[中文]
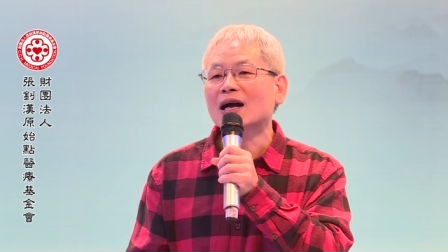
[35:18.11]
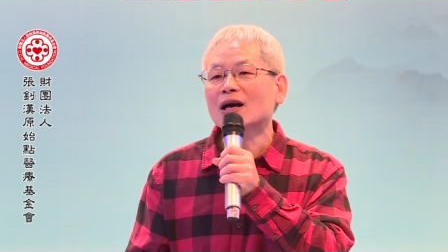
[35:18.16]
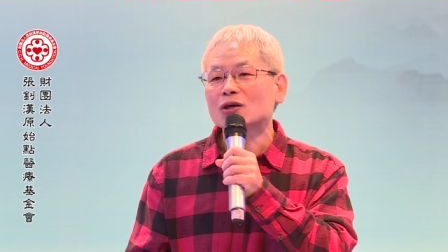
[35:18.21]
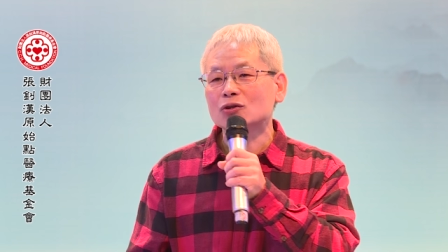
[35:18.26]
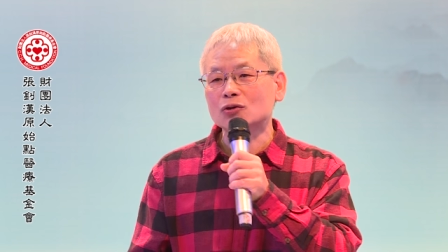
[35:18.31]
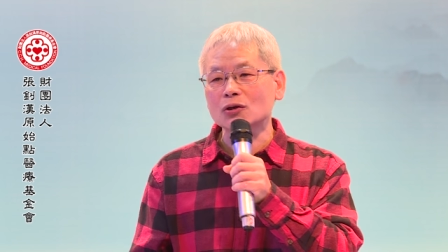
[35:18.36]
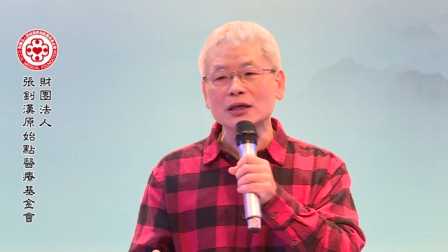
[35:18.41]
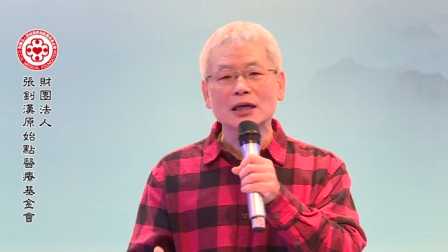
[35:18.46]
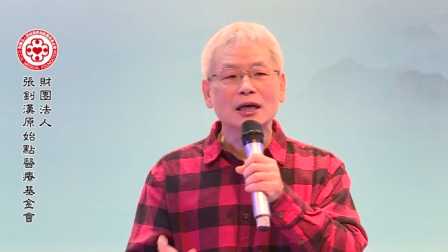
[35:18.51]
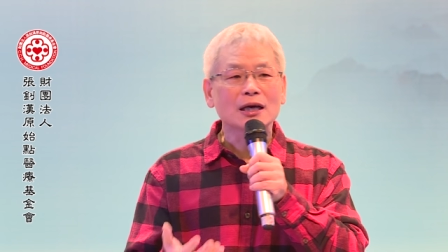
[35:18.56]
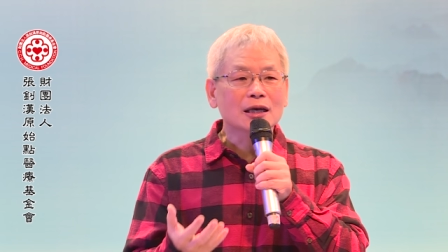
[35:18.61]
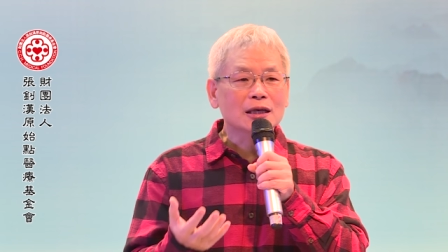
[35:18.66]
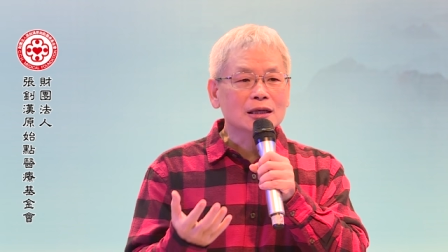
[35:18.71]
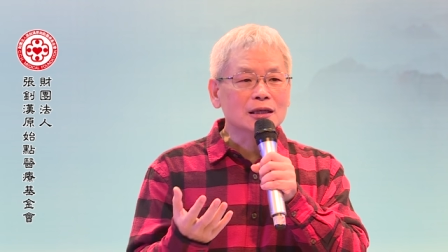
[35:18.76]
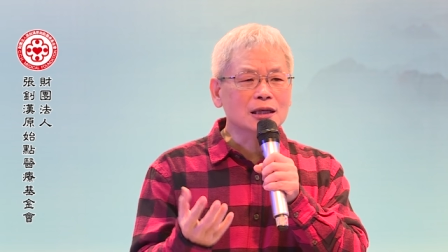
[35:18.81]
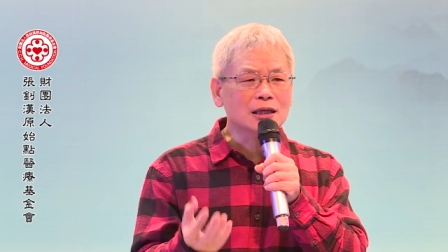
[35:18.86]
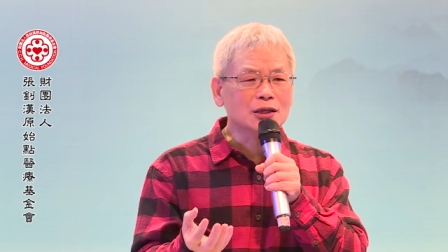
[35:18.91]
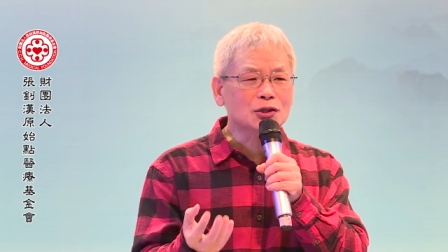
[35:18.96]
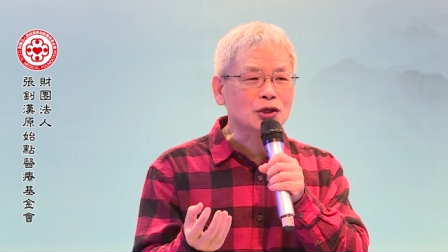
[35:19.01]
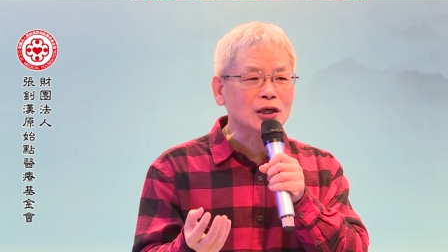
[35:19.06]
所以
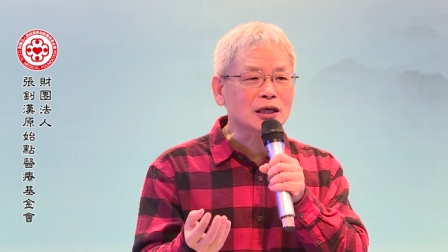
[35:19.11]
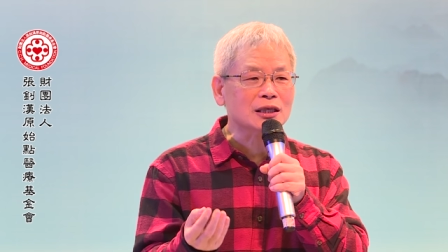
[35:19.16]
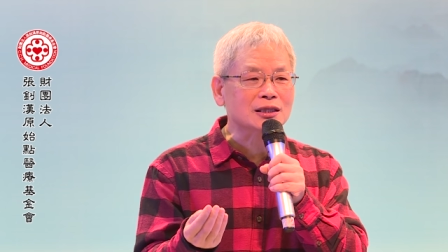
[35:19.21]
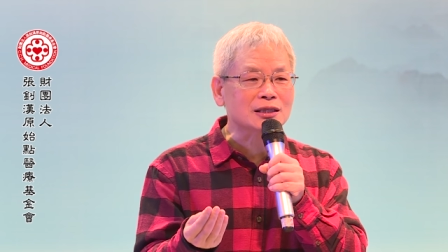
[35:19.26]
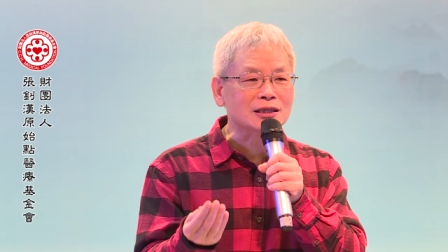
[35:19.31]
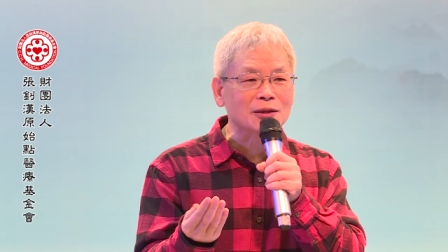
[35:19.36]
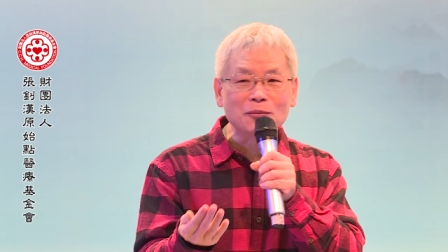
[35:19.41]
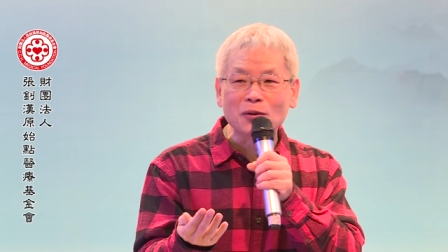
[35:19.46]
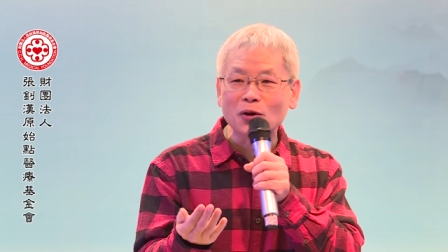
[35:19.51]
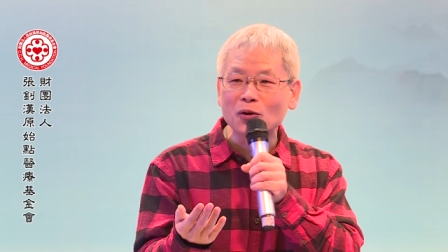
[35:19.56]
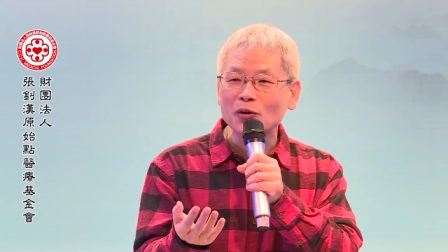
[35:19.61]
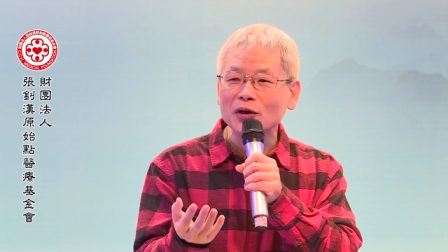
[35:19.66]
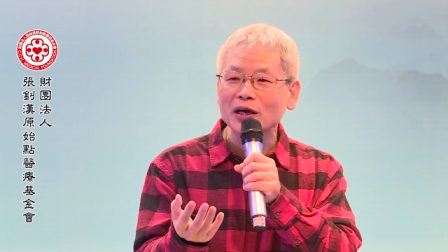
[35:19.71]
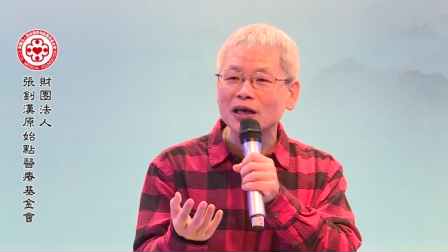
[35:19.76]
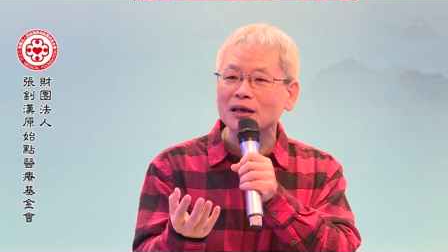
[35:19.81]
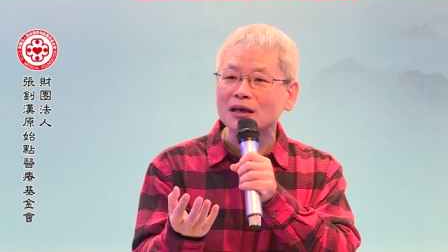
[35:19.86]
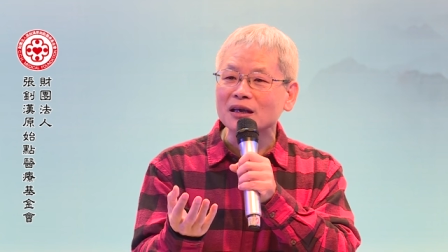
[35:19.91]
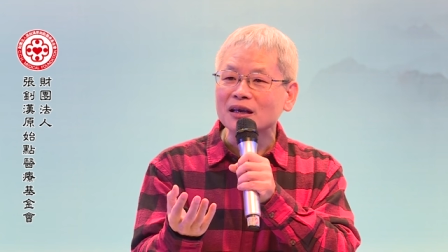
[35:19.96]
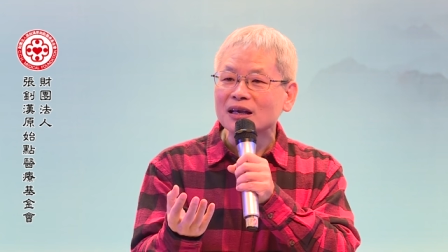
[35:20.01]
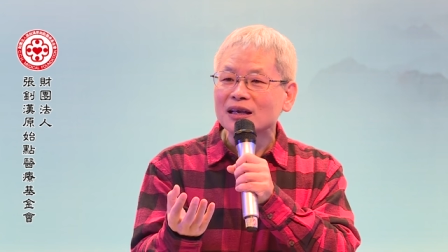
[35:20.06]
医学怎么
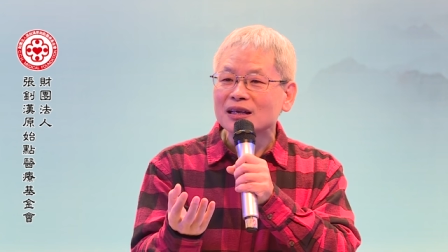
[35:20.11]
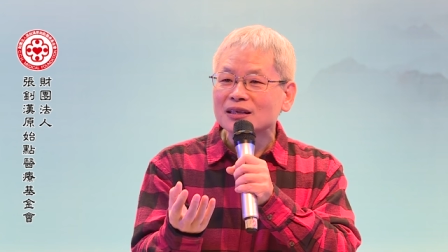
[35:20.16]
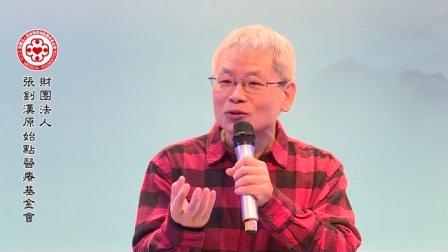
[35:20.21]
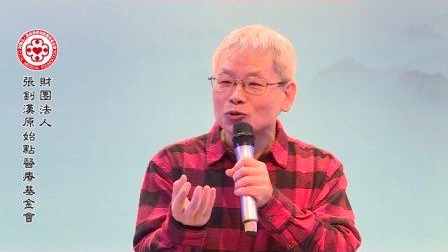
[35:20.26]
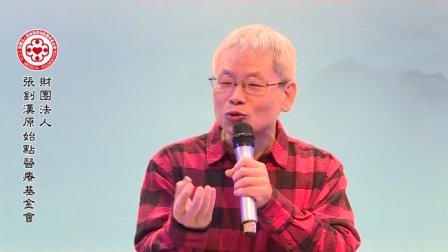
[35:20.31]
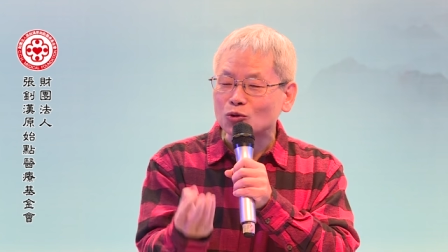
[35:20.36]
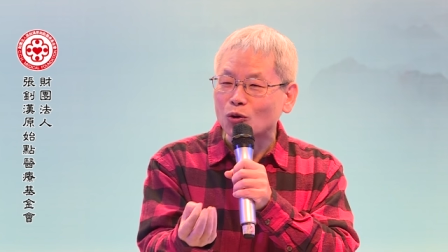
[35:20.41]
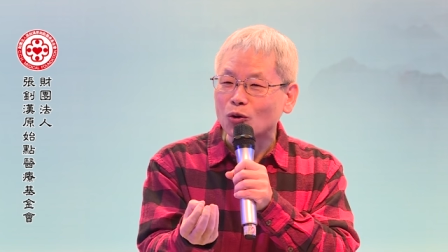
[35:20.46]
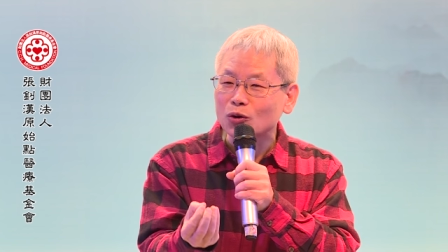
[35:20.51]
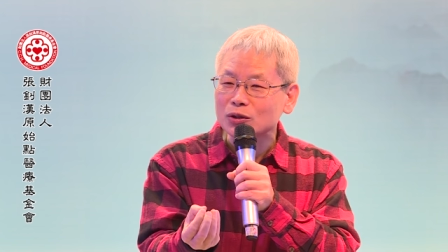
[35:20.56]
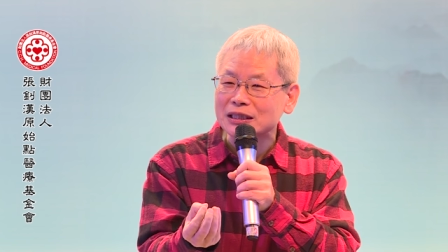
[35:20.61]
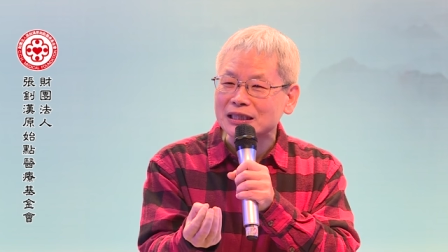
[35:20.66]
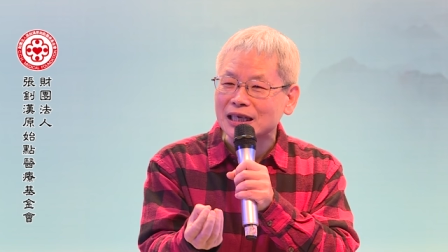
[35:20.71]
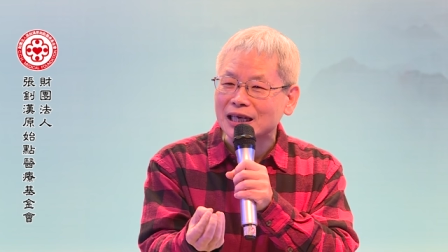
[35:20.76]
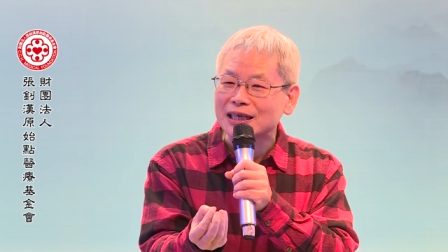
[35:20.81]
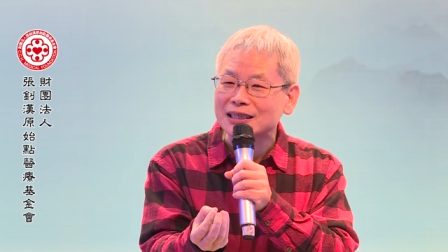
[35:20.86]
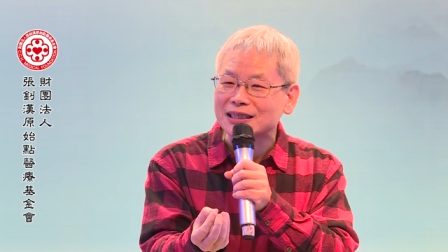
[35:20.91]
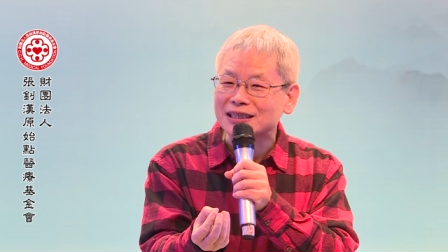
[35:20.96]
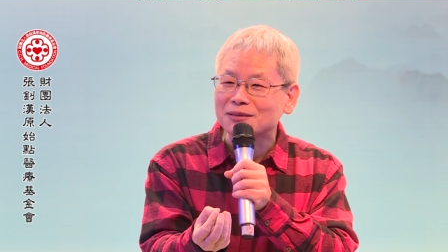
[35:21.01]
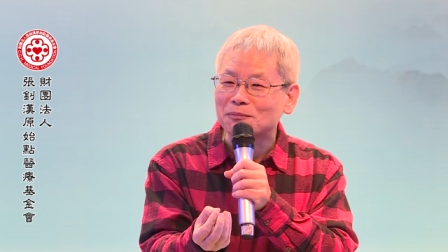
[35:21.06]
会说这
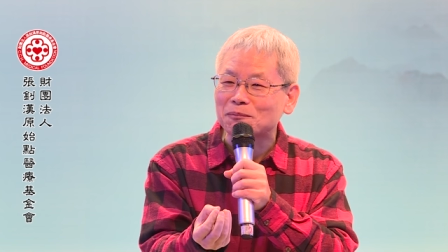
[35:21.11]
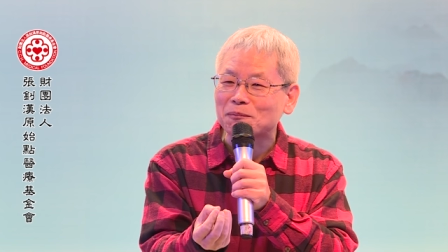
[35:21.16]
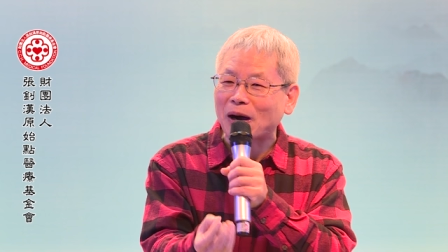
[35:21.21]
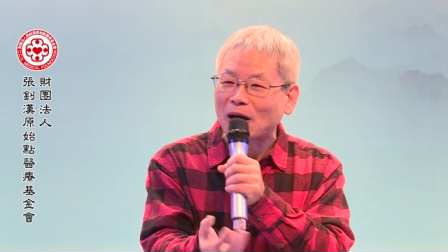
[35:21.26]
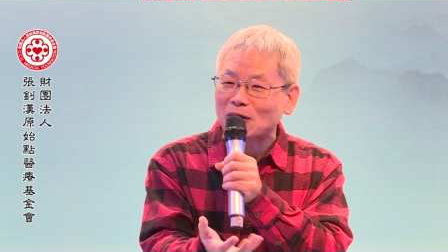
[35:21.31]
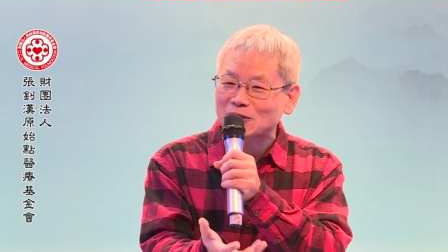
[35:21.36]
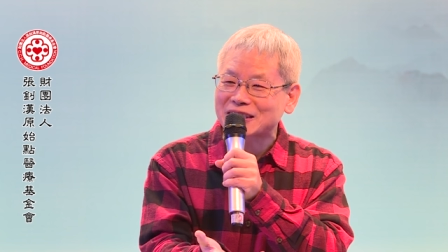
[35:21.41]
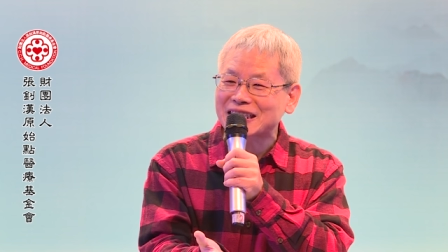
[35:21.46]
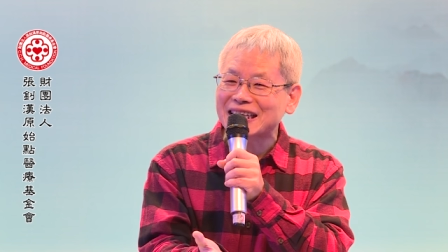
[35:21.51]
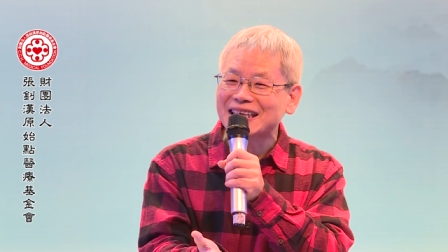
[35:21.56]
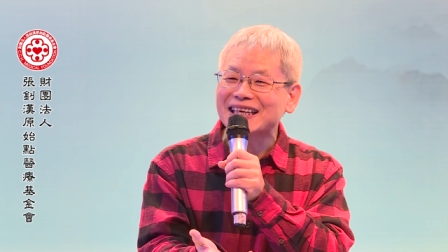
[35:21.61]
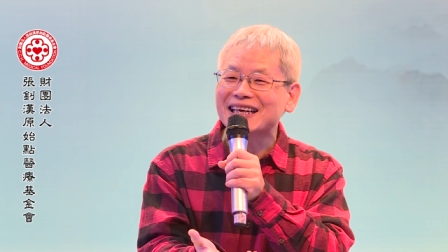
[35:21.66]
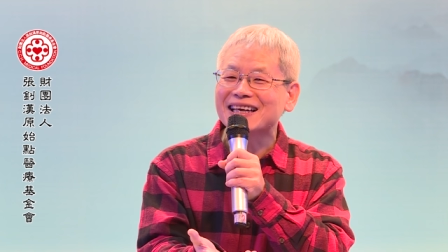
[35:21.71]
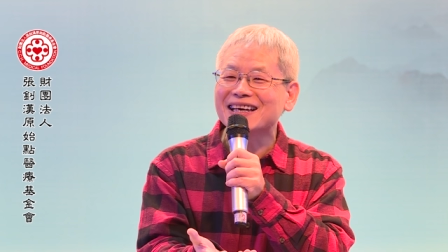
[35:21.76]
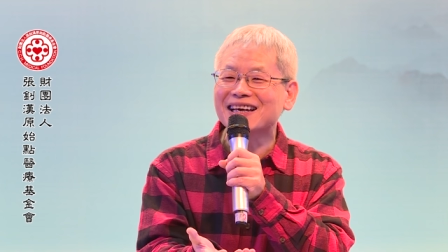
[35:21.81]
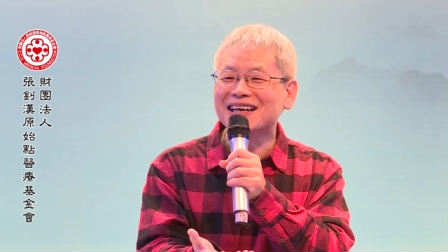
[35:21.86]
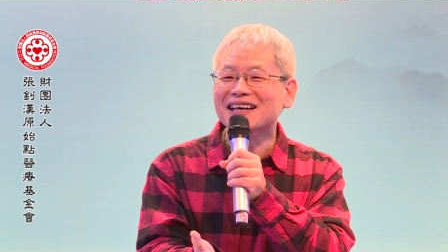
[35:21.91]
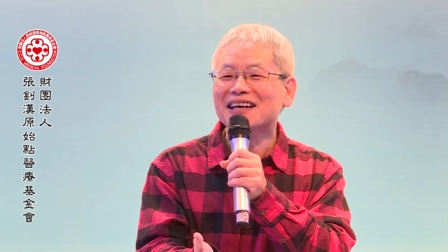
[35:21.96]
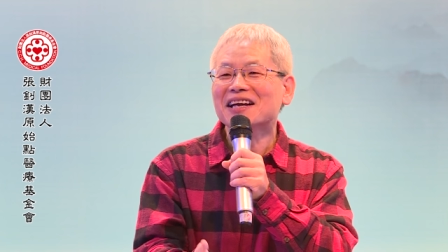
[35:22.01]
个是保健呢？